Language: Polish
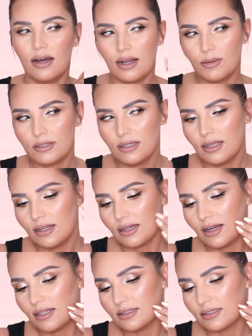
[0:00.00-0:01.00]
albo ten
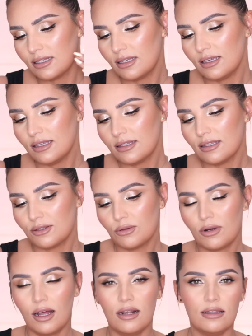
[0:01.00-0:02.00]
elegancki,
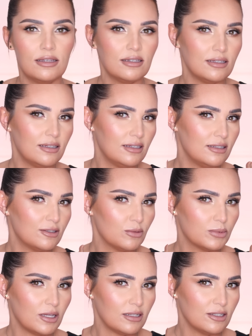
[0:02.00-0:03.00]
naturalny i
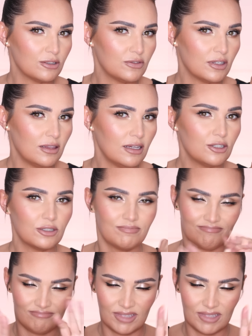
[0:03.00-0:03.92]
subtelny rozświetlacz.